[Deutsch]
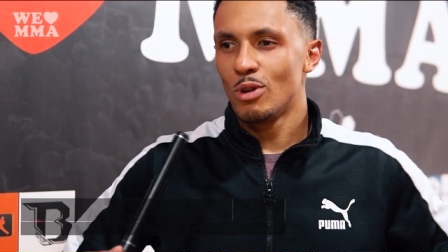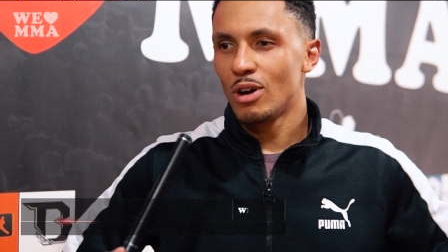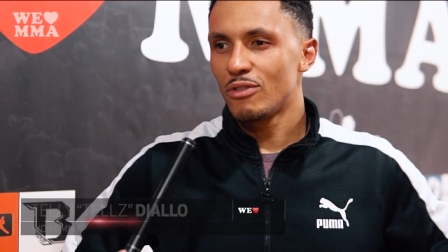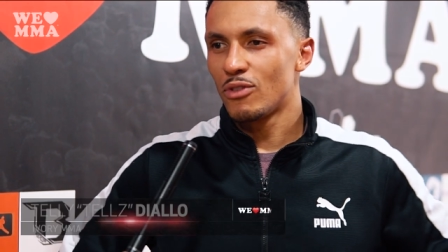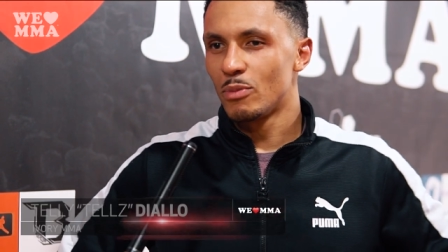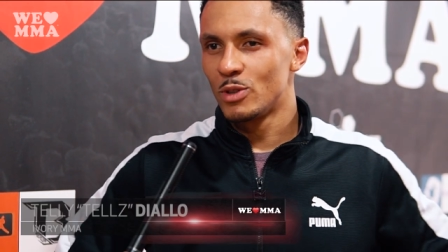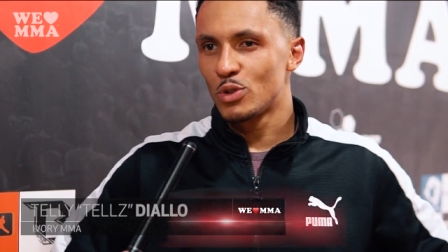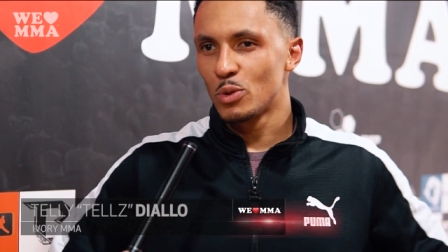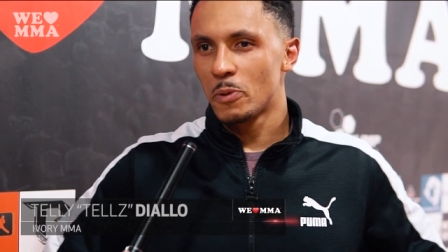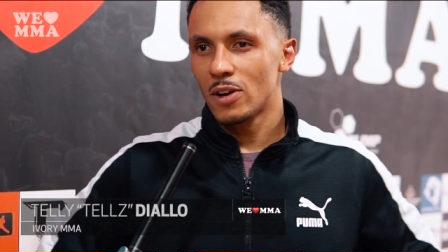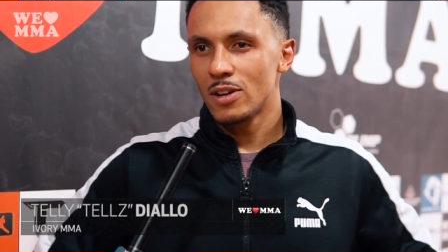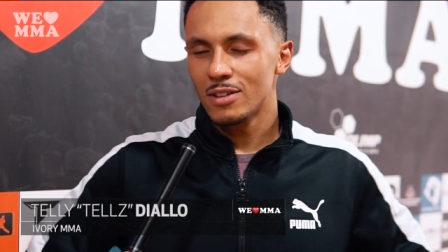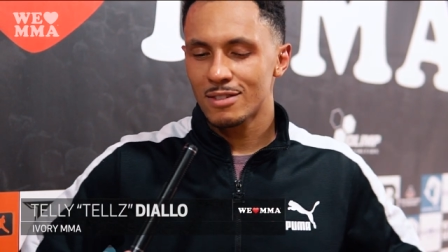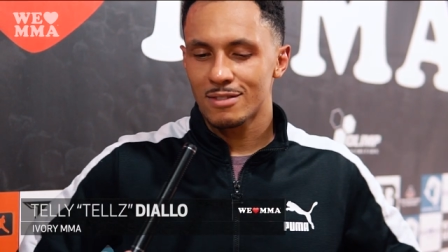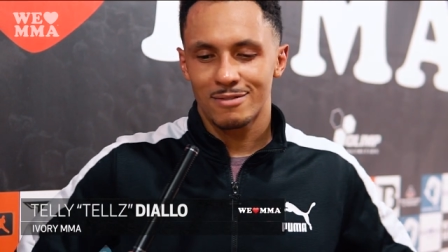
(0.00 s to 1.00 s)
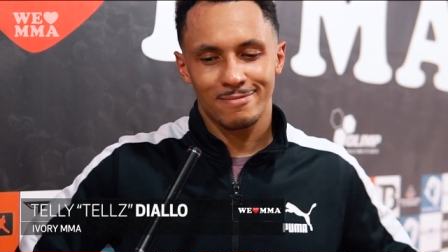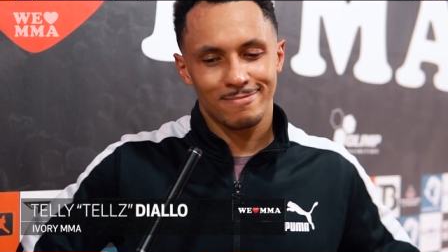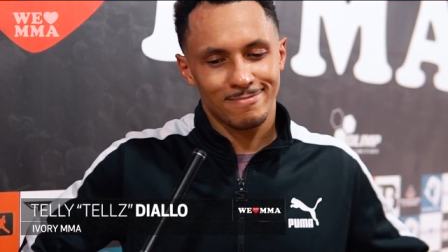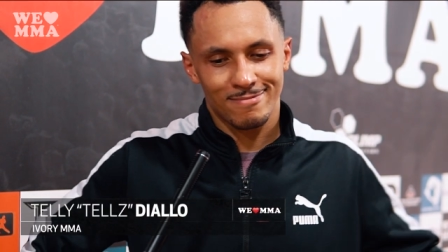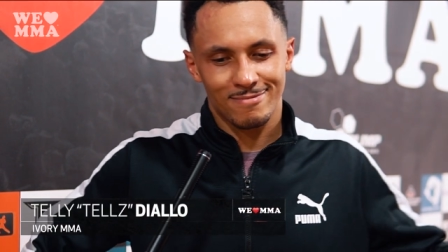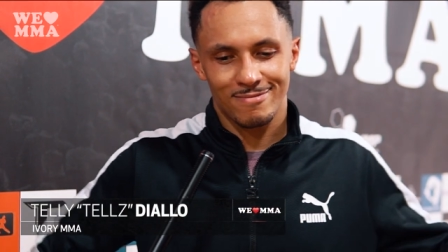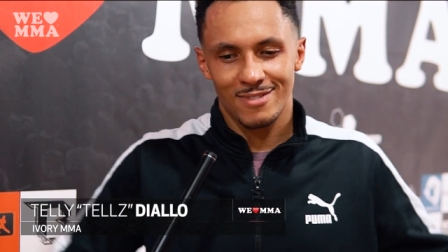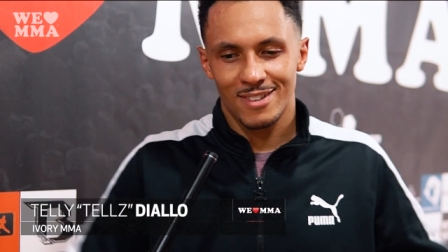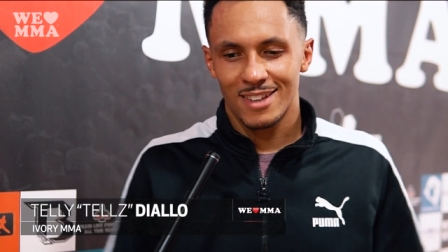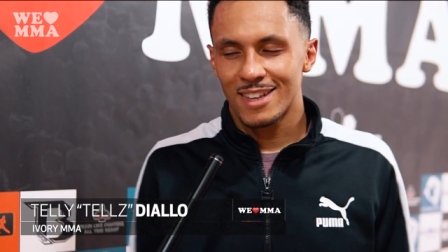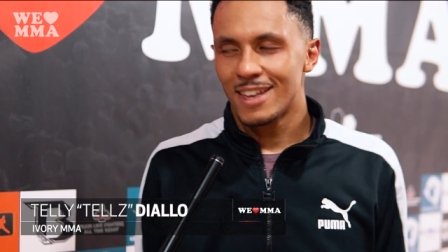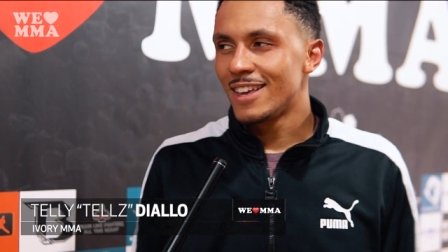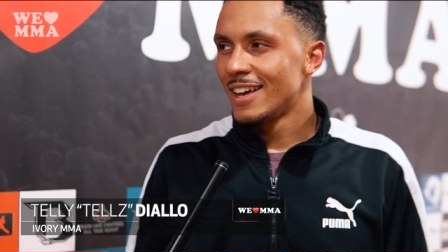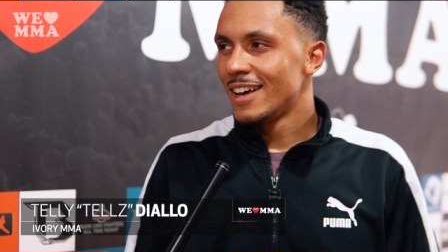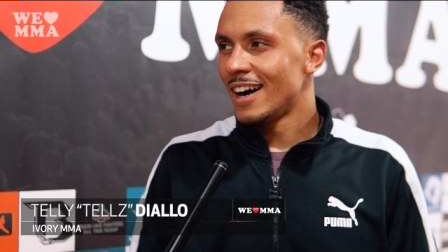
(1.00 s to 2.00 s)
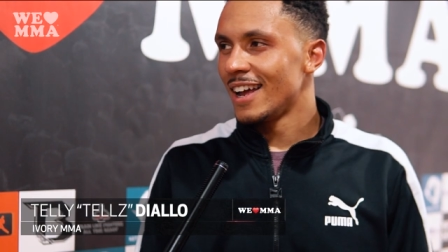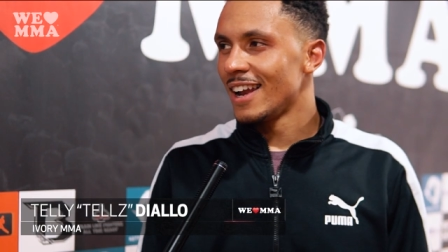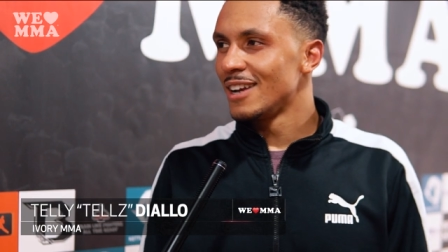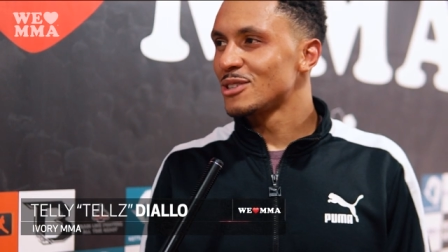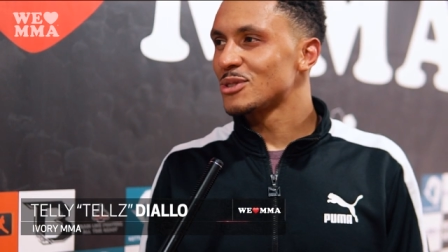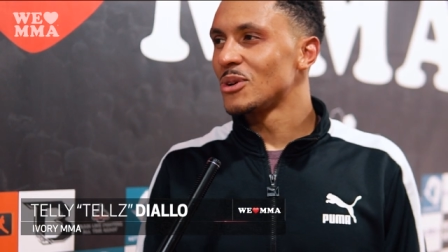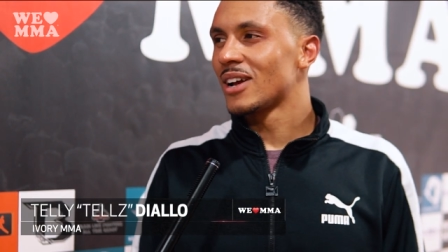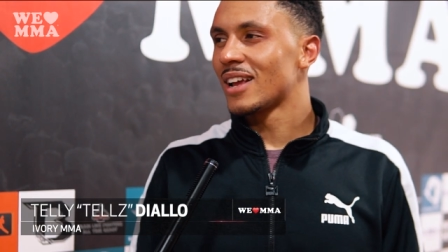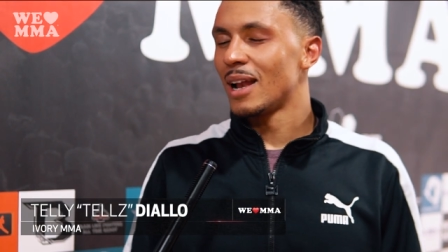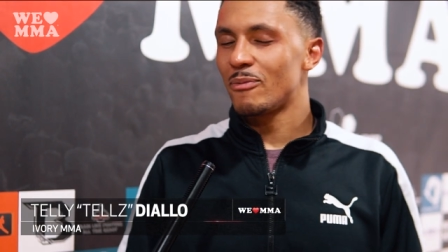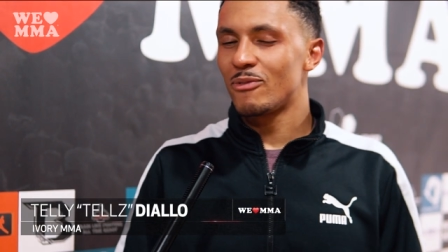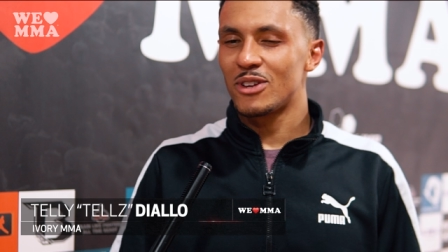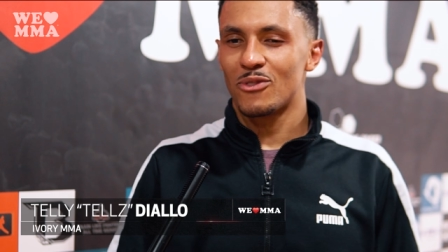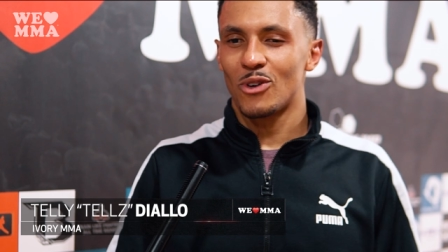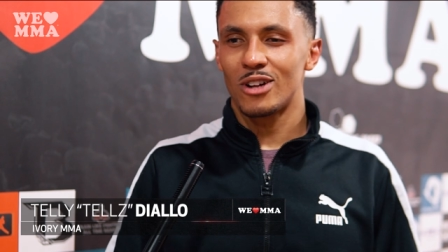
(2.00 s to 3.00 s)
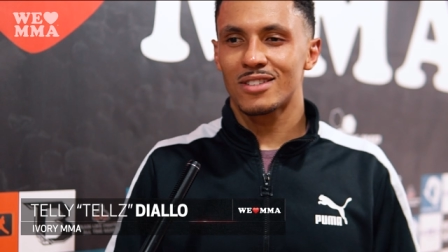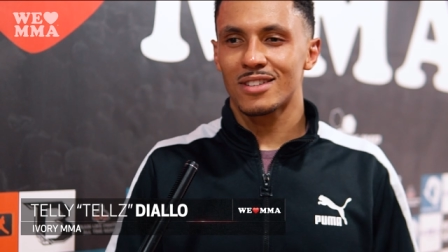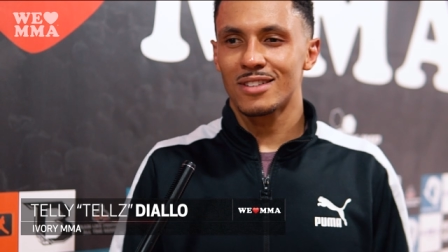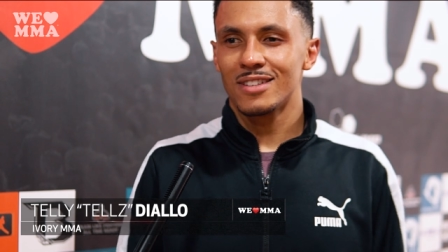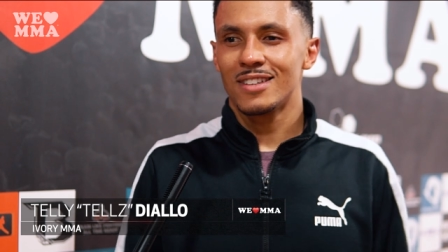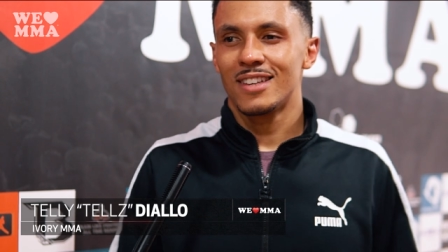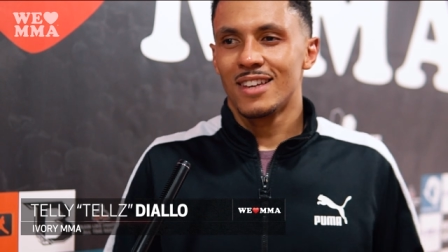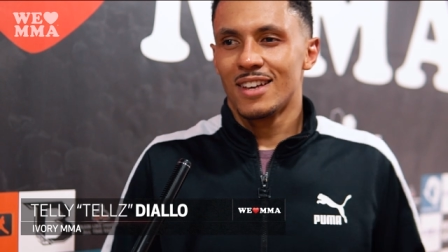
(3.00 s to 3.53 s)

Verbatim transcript: Ich fühle mich super. Hat alles so geklappt, wie ich wollte.